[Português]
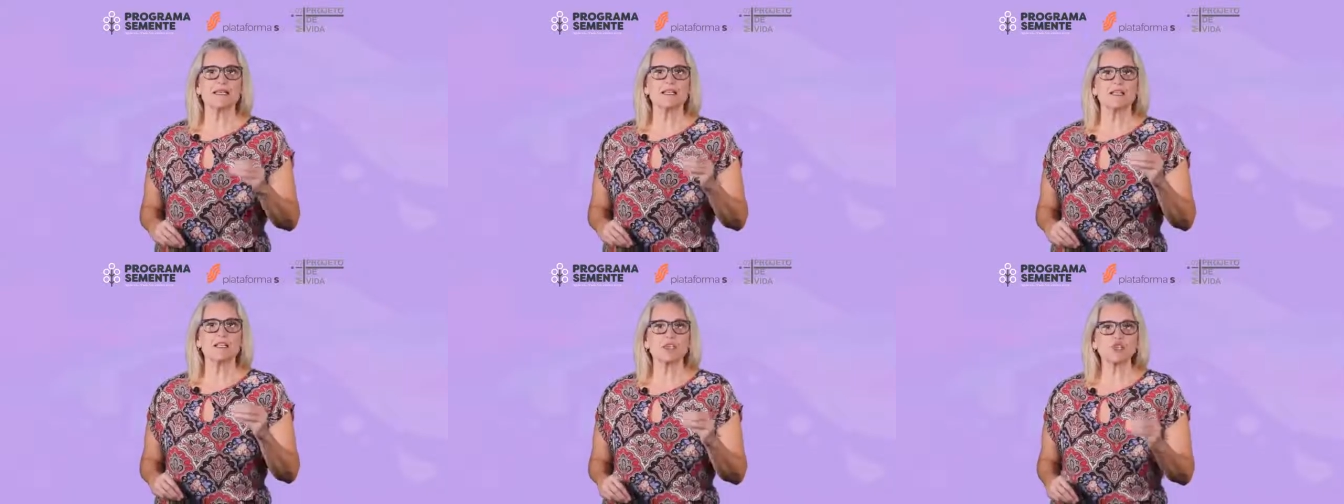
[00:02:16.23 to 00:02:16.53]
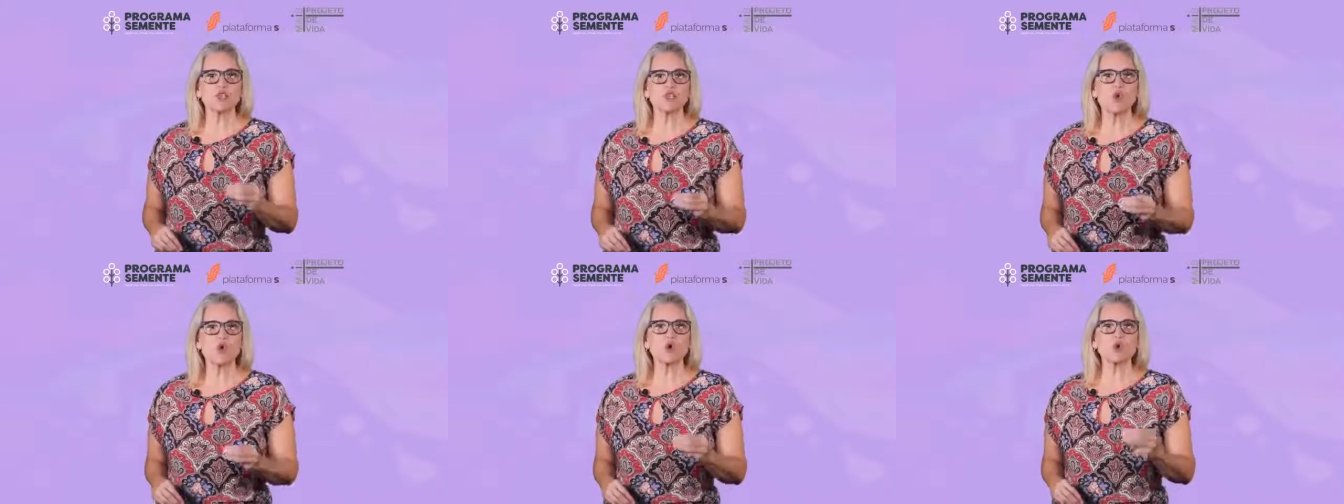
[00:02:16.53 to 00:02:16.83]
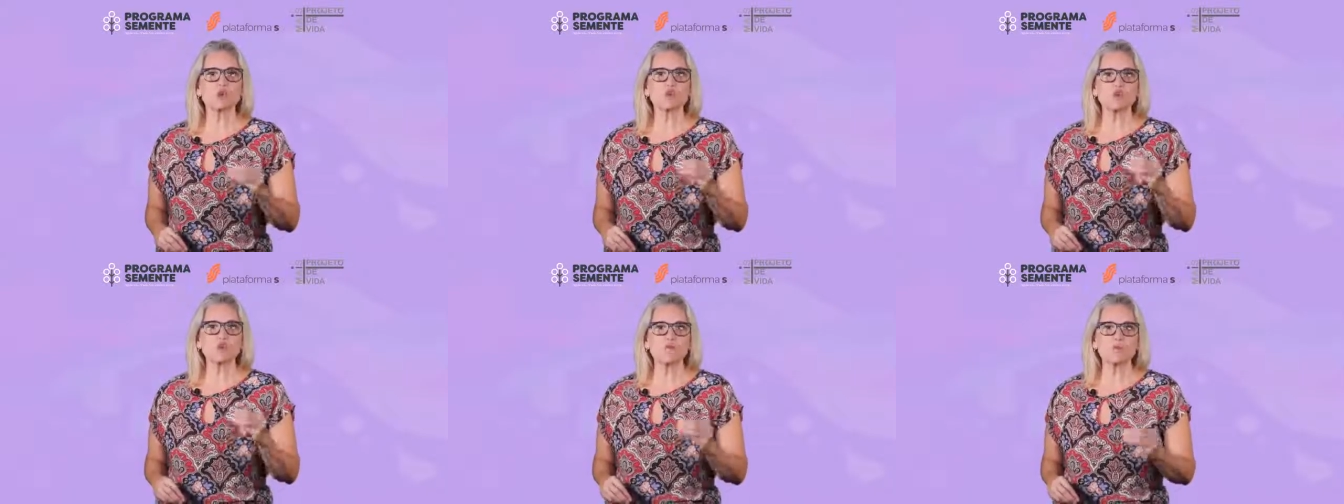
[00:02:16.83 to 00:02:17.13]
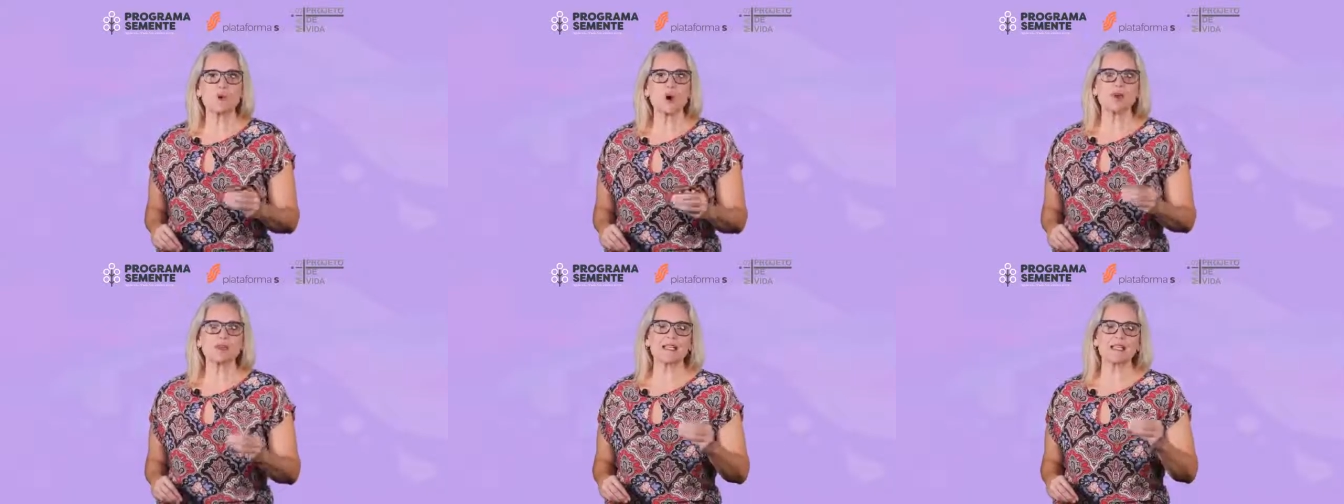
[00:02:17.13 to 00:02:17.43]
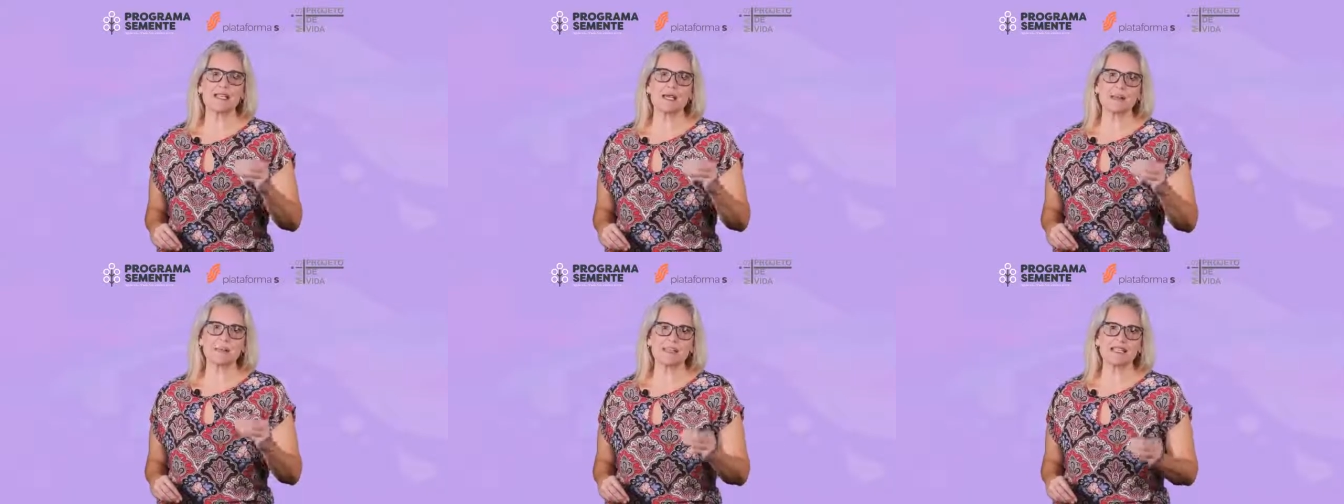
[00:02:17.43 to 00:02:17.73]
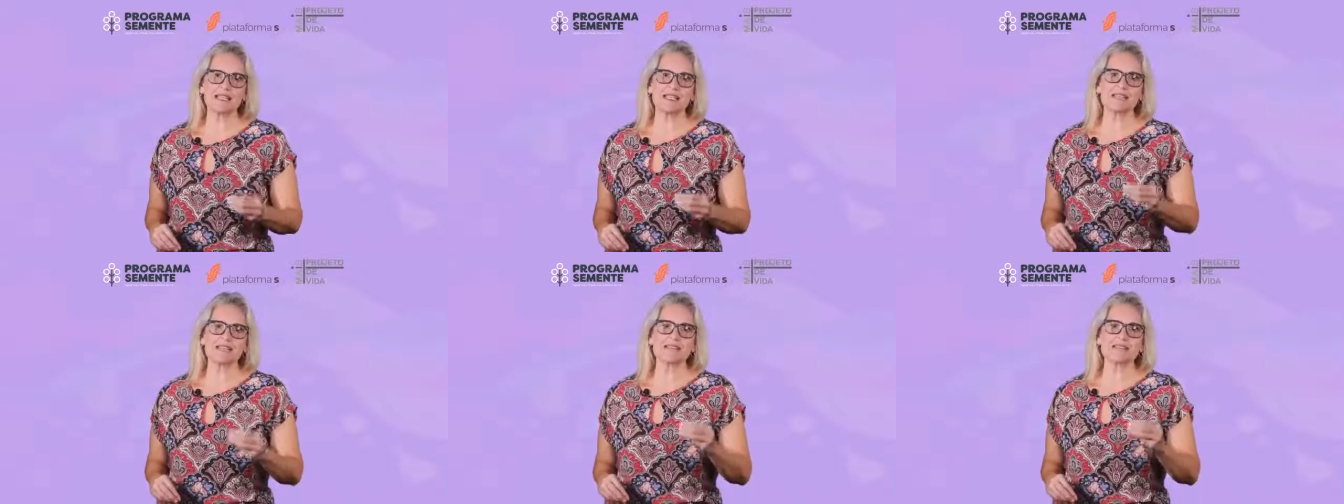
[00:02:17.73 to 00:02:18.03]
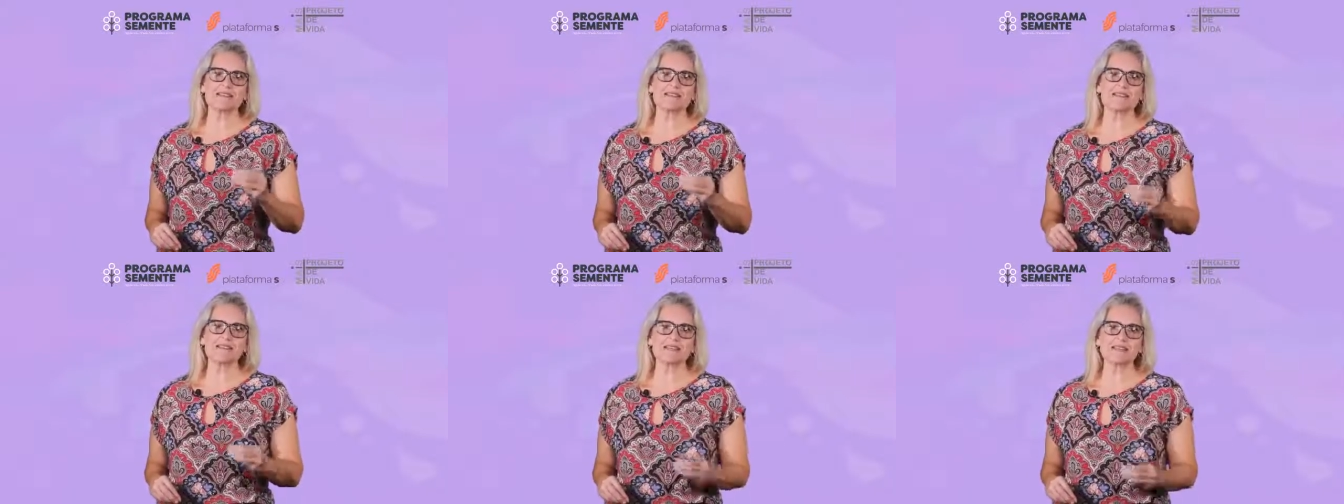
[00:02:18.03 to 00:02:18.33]
e todos podem aprender
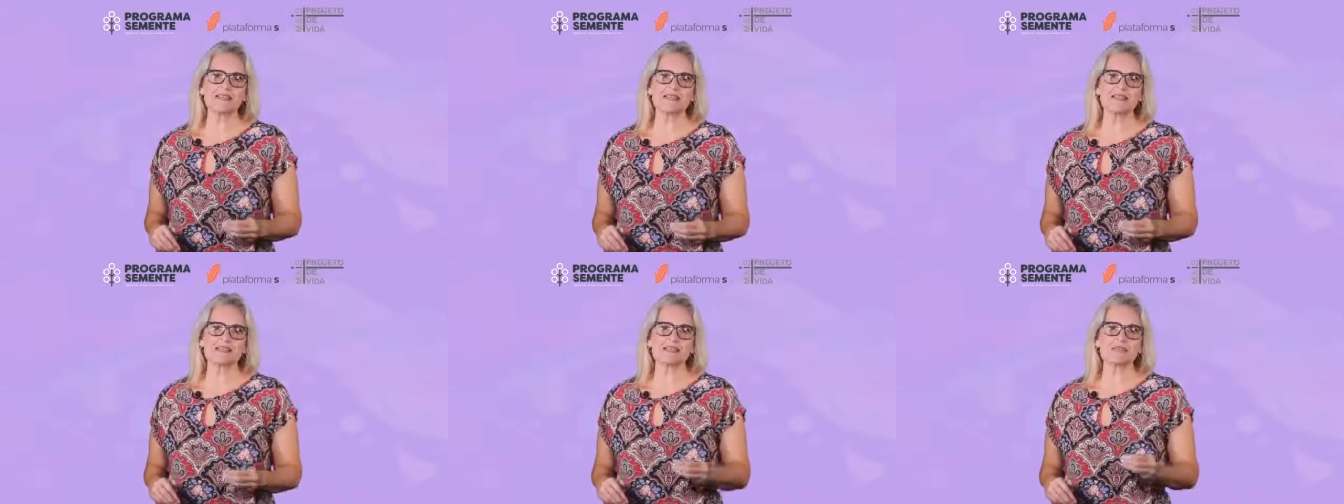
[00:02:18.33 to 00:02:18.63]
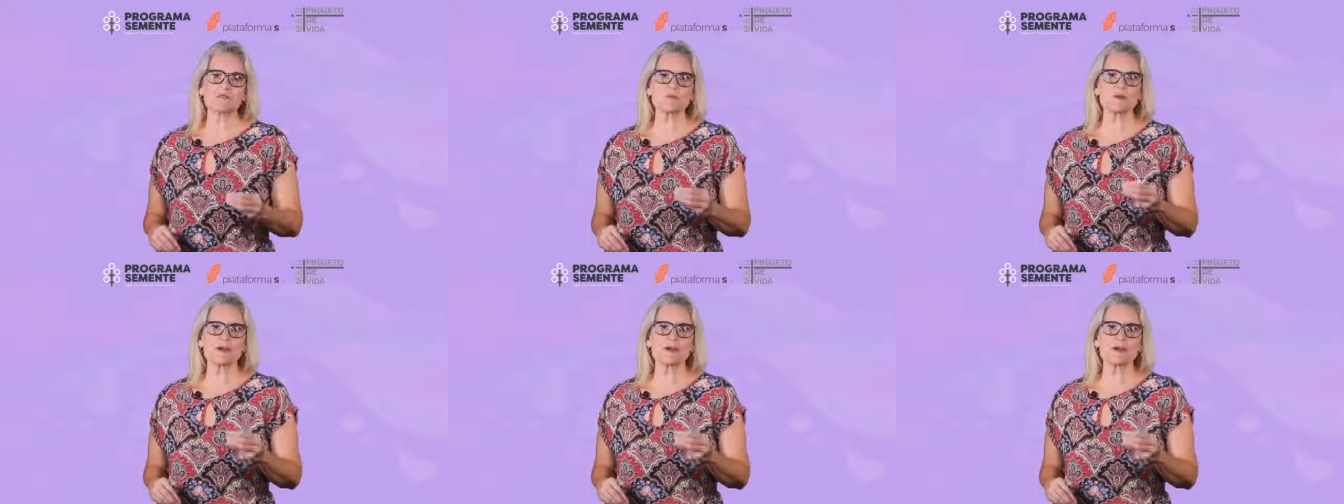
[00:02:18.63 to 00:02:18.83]
estratégias